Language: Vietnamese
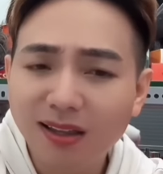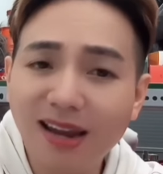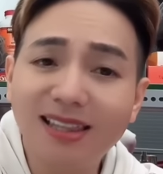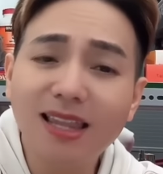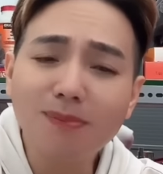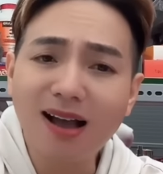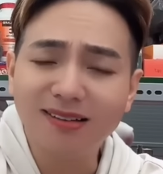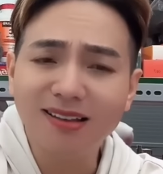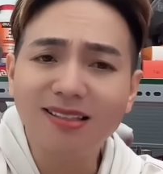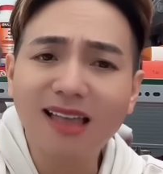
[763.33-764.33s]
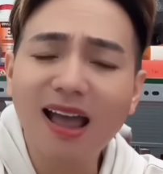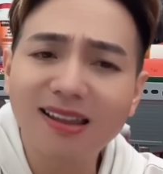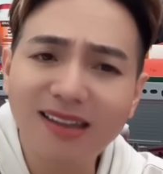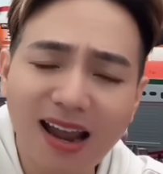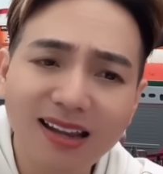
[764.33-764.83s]
thì tiếp cận với người
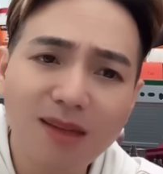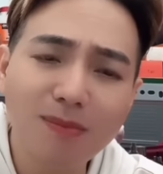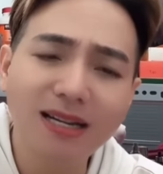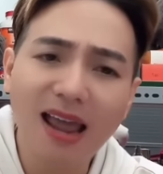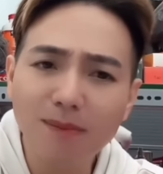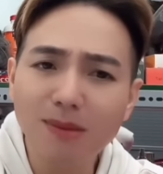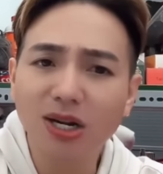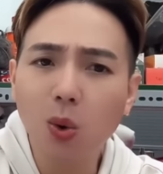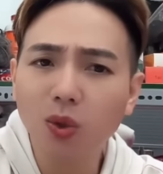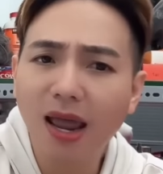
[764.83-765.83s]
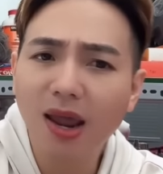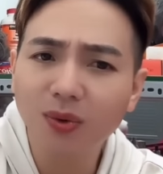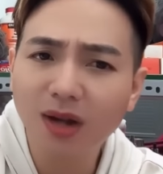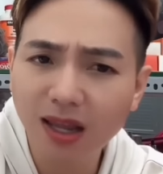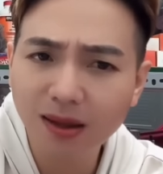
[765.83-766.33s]
ta vậy thì mình gán mình đu
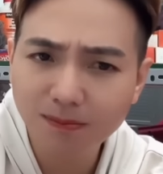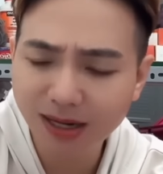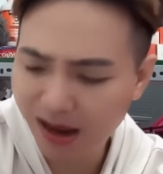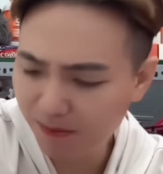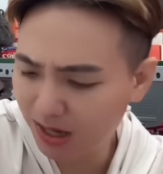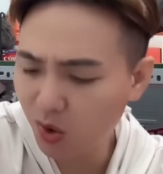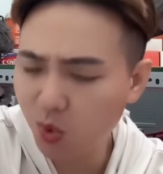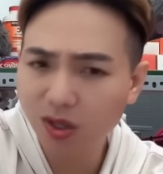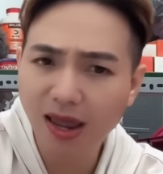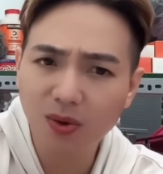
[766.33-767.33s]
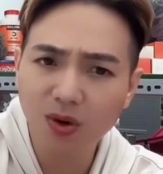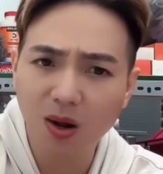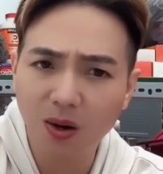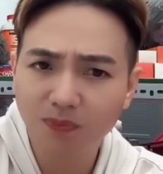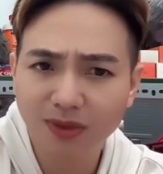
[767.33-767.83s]
theo đi mình gán mình đu theo
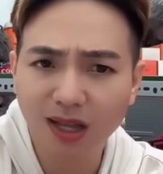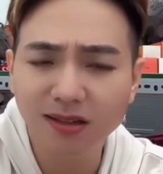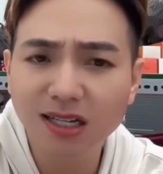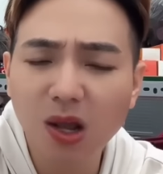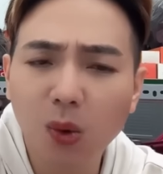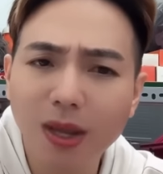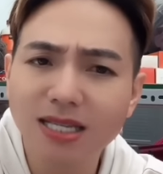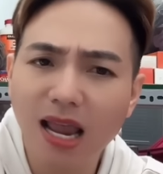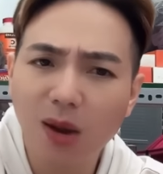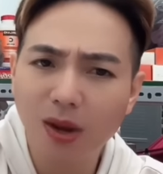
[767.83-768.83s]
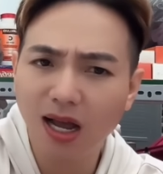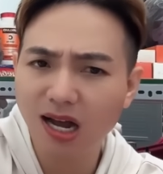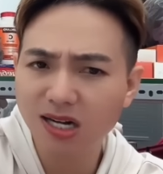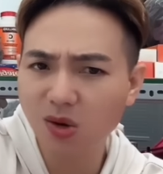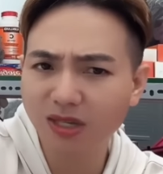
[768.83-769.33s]
đồ tự nhiên rồi quay xe quay
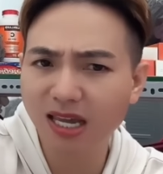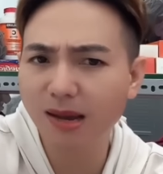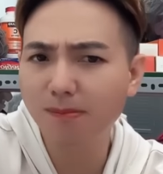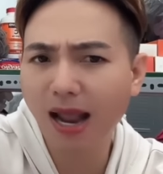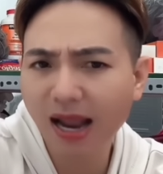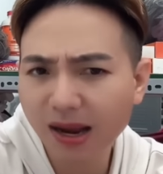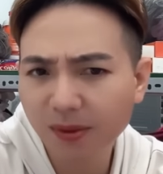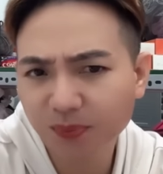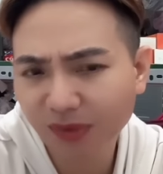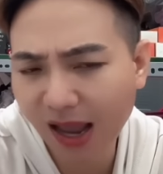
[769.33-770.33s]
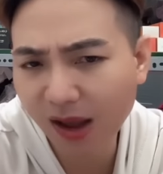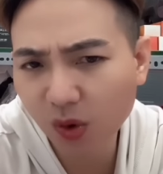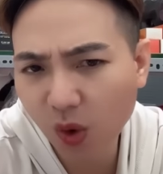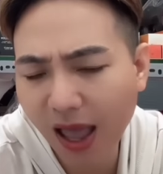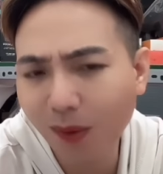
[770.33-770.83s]
ơ đòn chi vậy má hả
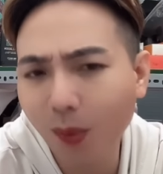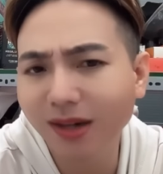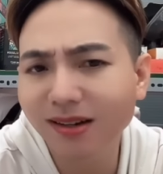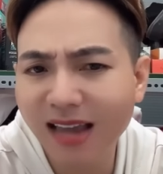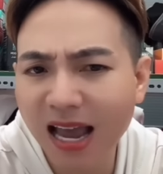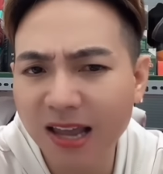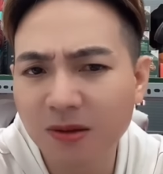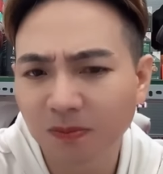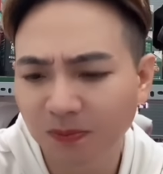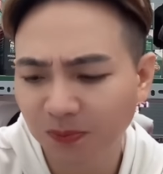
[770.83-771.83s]
hả nguyễn đức dây